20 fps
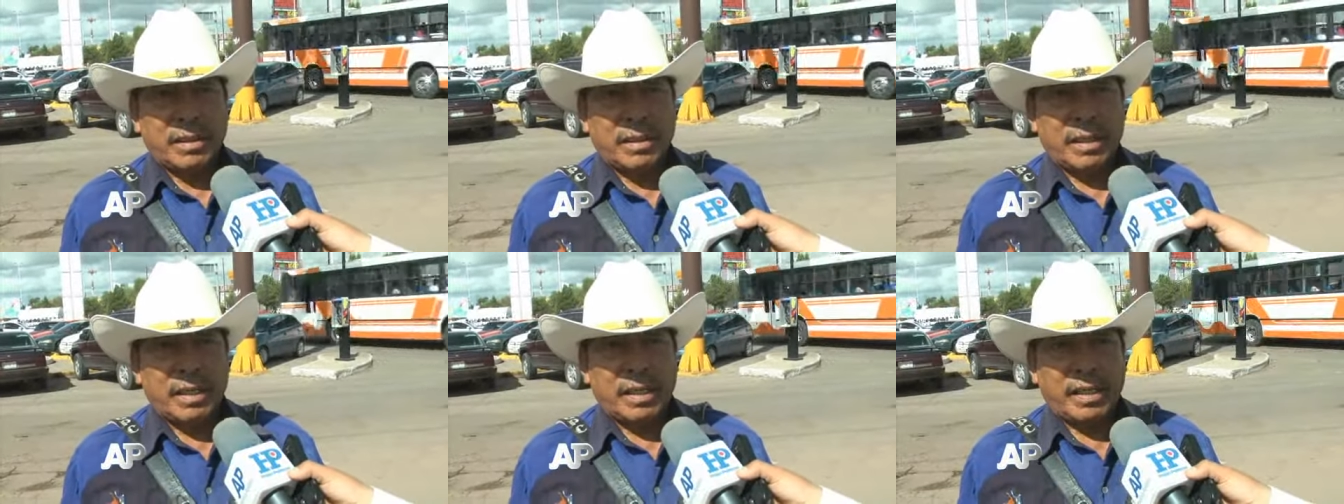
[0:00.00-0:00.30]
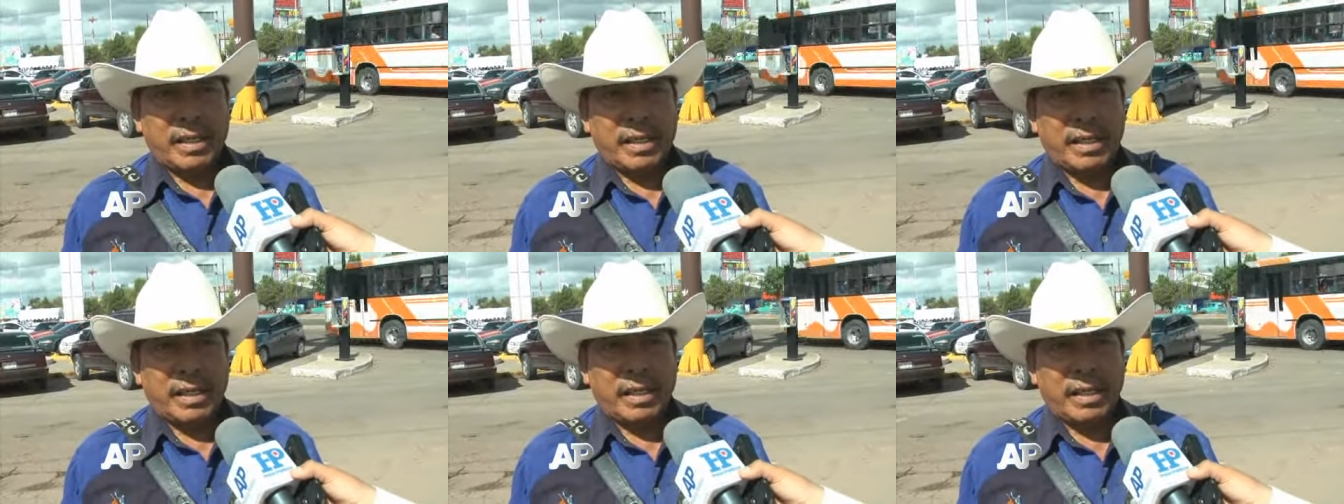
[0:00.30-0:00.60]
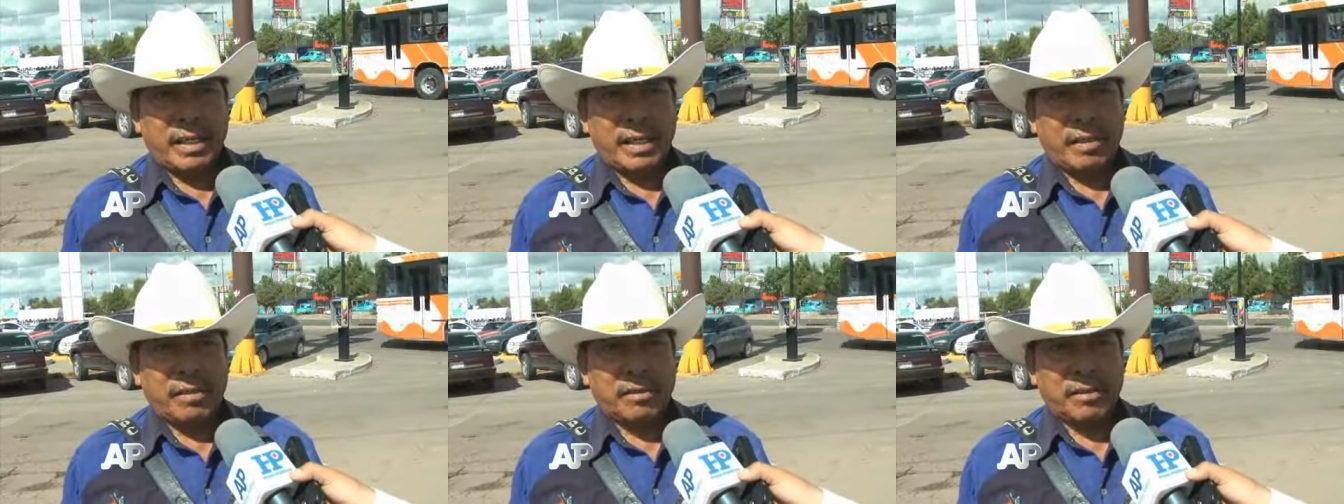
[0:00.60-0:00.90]

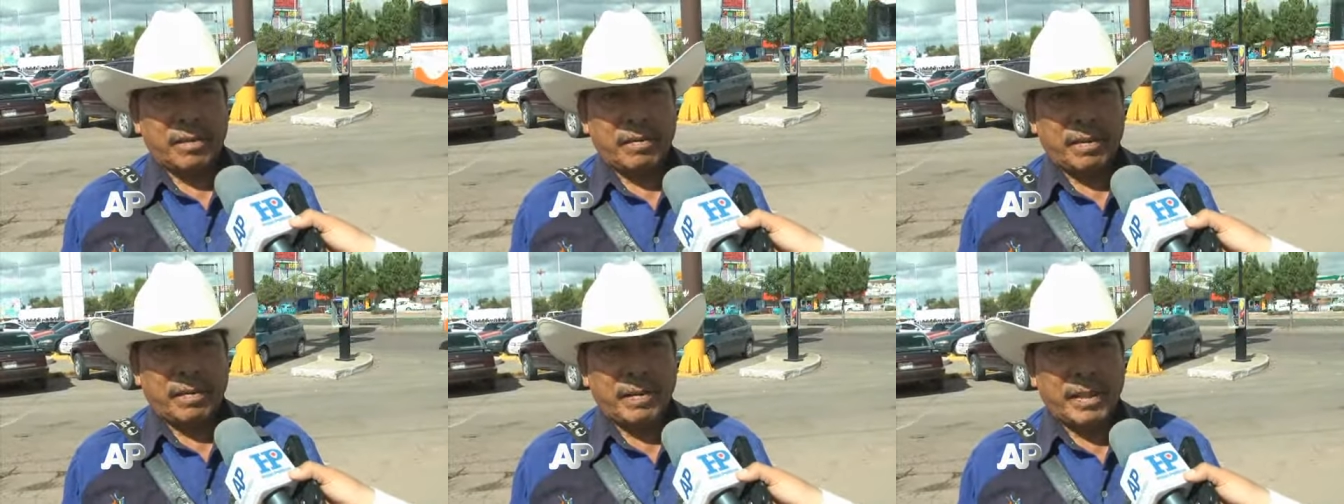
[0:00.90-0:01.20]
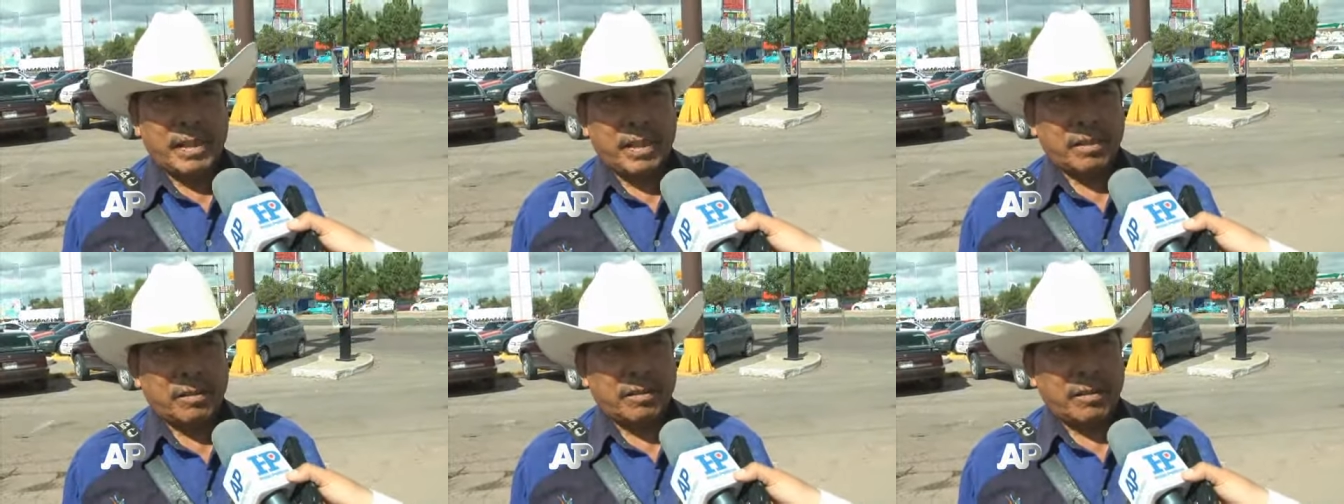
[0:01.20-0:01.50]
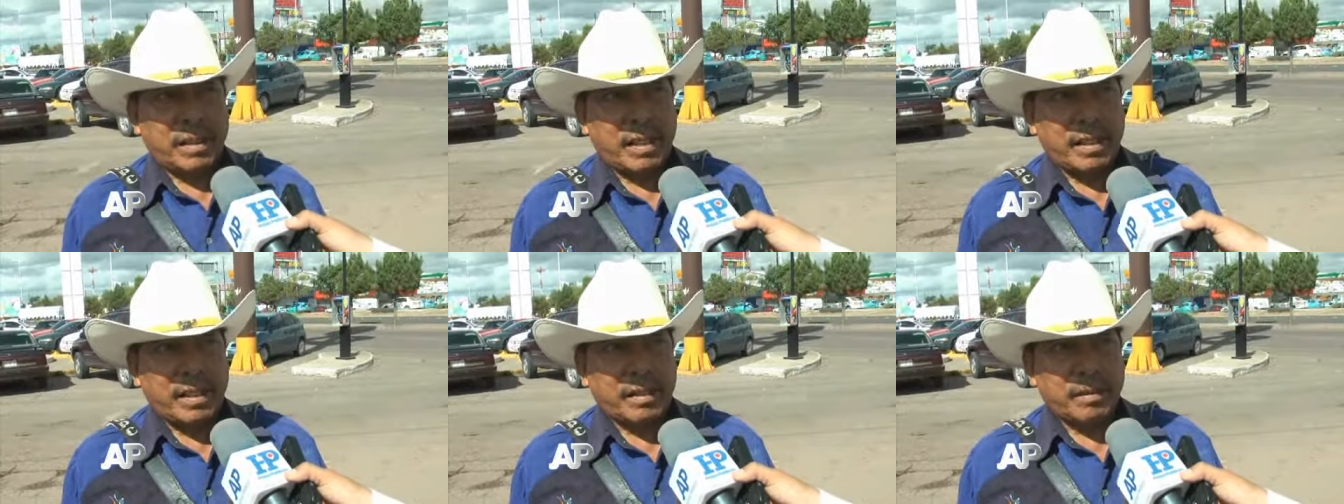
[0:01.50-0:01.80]
que los llevaban a
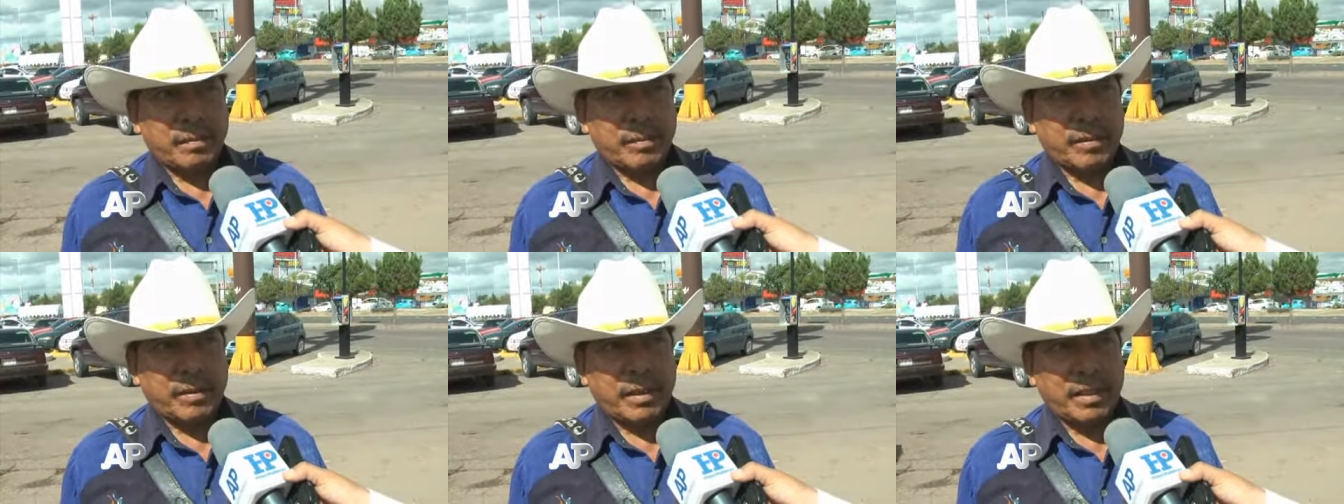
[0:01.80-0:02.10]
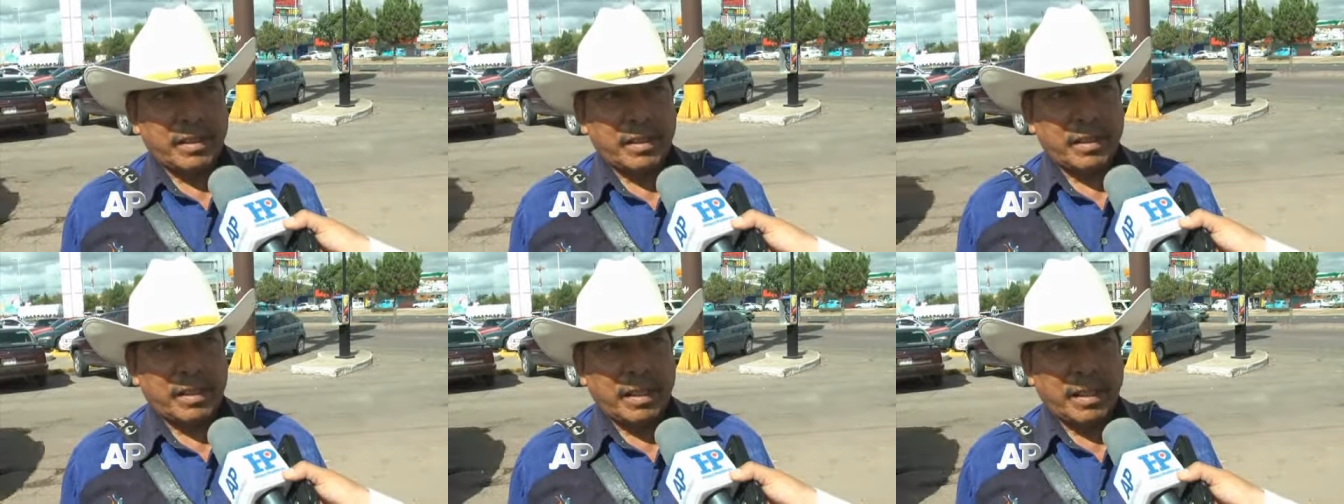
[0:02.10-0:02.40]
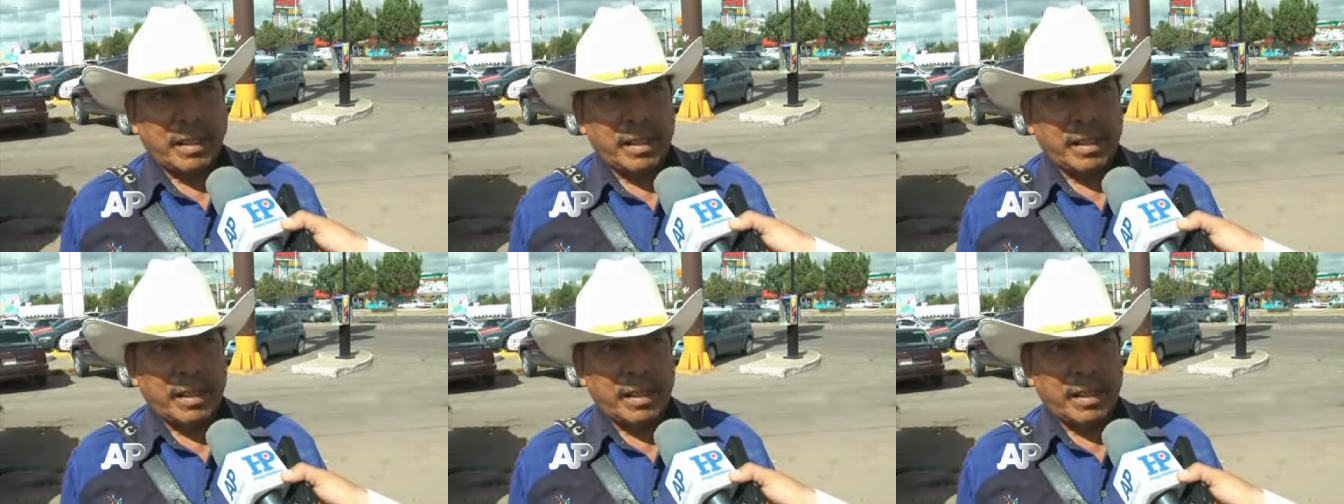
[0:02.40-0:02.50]
tocar, por decir,